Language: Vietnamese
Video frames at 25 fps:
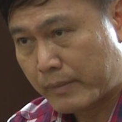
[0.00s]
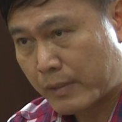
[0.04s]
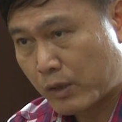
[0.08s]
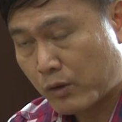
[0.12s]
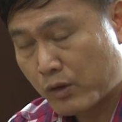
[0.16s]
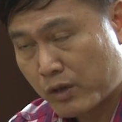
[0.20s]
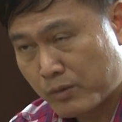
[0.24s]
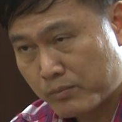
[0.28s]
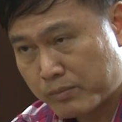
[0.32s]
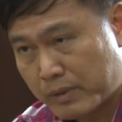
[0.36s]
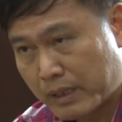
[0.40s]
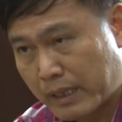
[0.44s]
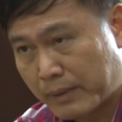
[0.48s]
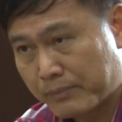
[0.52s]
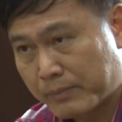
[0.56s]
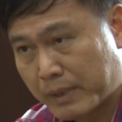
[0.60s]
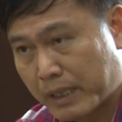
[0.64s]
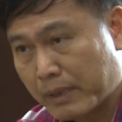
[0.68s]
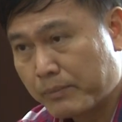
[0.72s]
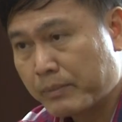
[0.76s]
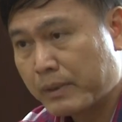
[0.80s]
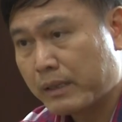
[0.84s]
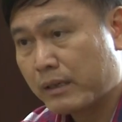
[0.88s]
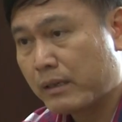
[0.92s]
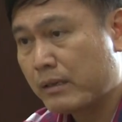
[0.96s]
tôi không làm
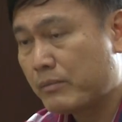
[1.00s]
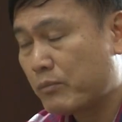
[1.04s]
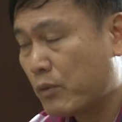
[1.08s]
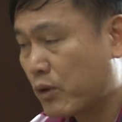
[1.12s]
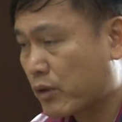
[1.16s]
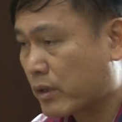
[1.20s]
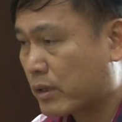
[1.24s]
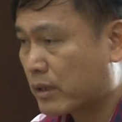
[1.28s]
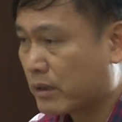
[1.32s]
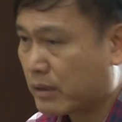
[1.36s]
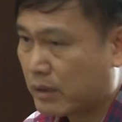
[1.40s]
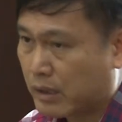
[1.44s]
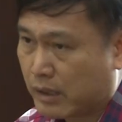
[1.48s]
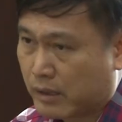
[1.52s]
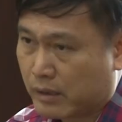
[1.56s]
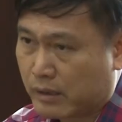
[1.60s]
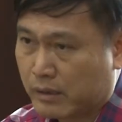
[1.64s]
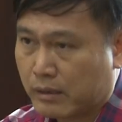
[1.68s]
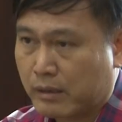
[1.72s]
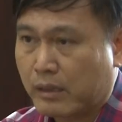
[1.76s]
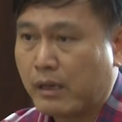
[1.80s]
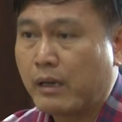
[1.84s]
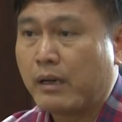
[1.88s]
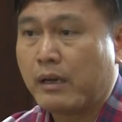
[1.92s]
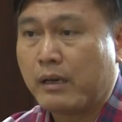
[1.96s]
tiếp nữa một
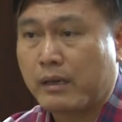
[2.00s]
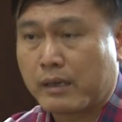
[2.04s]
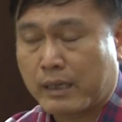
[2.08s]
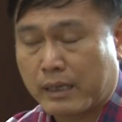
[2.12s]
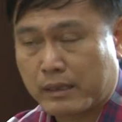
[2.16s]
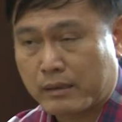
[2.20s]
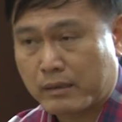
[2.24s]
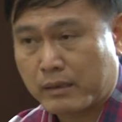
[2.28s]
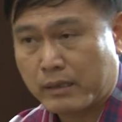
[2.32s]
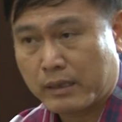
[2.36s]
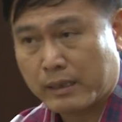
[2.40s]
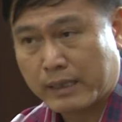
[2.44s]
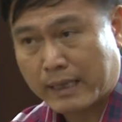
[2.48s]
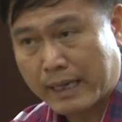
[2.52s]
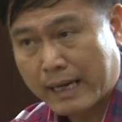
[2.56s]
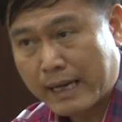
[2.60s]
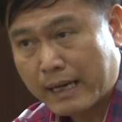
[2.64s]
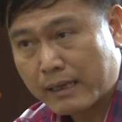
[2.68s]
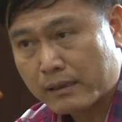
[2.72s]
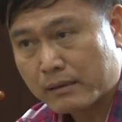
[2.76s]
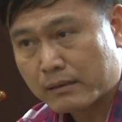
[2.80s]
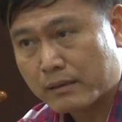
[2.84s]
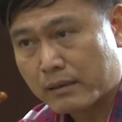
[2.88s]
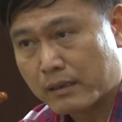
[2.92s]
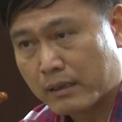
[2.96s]
à, người
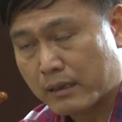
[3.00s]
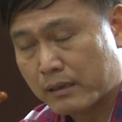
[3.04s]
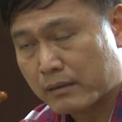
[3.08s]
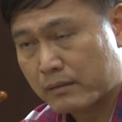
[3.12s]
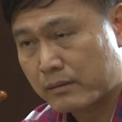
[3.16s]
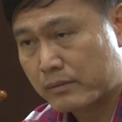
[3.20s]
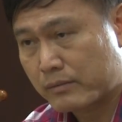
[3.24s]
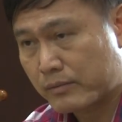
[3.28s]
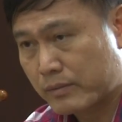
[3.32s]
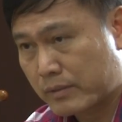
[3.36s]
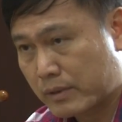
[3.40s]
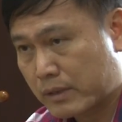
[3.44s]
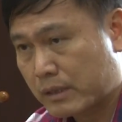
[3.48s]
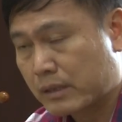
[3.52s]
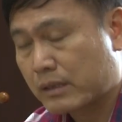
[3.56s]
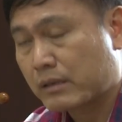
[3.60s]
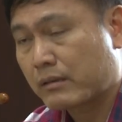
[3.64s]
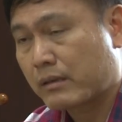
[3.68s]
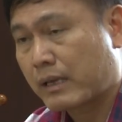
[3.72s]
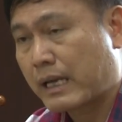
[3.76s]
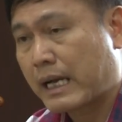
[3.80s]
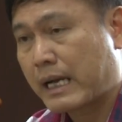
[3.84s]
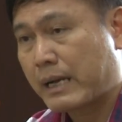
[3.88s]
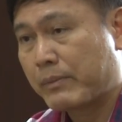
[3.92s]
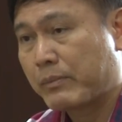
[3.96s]
khác để
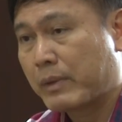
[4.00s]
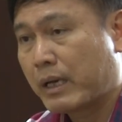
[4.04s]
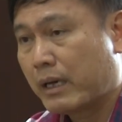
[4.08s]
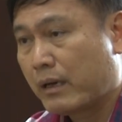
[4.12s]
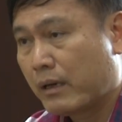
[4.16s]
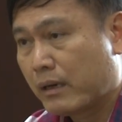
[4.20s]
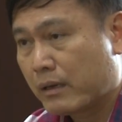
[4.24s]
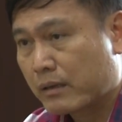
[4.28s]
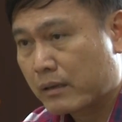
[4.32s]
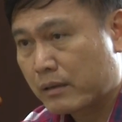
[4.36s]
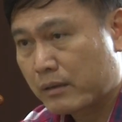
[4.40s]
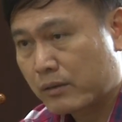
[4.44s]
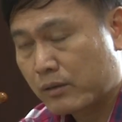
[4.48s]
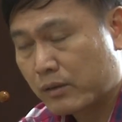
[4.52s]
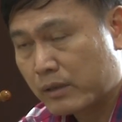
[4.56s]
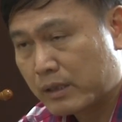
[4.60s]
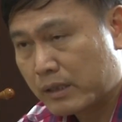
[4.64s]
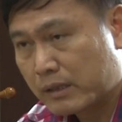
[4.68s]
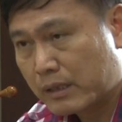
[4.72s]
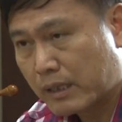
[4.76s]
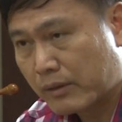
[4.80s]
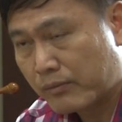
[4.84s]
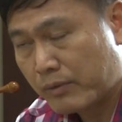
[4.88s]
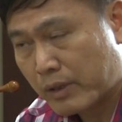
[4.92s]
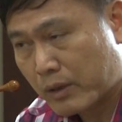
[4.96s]
làm thì tôi
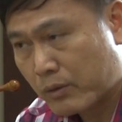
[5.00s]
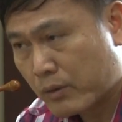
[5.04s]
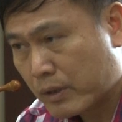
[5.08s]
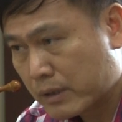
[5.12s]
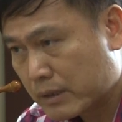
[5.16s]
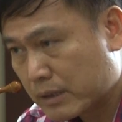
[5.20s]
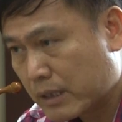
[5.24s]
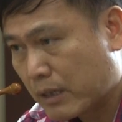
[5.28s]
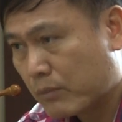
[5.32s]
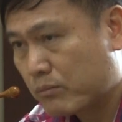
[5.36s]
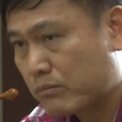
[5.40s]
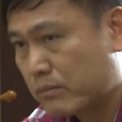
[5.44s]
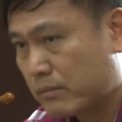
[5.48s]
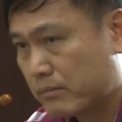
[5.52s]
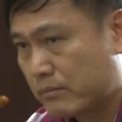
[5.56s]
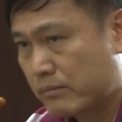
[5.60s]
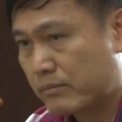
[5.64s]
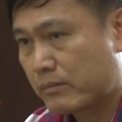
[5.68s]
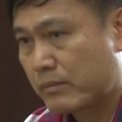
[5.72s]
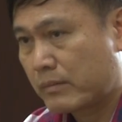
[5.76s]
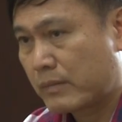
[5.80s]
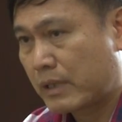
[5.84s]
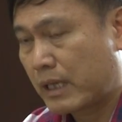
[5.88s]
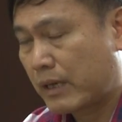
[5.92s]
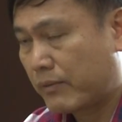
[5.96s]
nghĩ rằng việc quan trọng
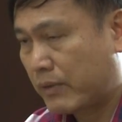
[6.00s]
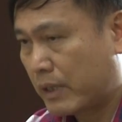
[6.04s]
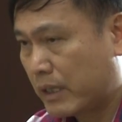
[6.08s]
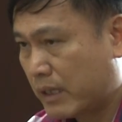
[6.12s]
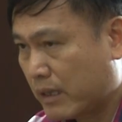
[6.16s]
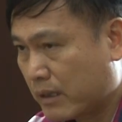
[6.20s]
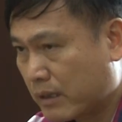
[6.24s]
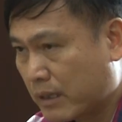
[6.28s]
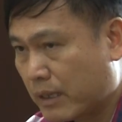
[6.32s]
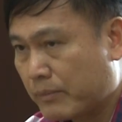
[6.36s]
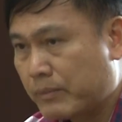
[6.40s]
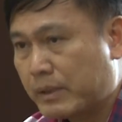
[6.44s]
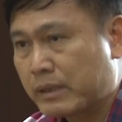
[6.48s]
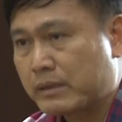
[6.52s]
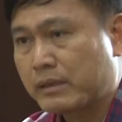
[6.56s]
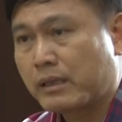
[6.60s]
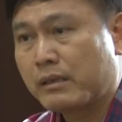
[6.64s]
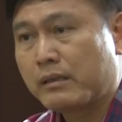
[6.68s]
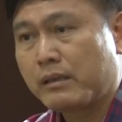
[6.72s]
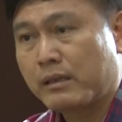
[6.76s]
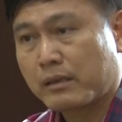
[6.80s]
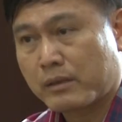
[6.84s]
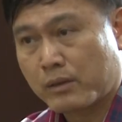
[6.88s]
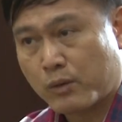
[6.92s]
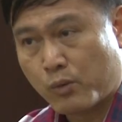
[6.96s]
là phải nâng cấp được
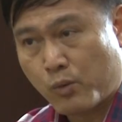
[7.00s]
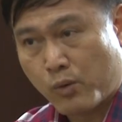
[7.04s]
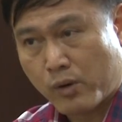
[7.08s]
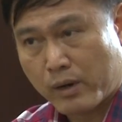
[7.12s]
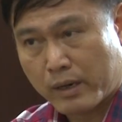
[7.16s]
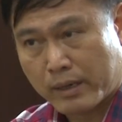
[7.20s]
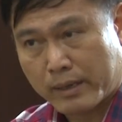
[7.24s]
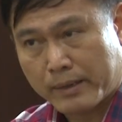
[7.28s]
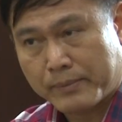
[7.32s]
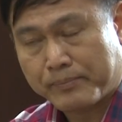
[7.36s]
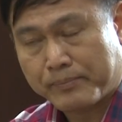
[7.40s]
chất lượng của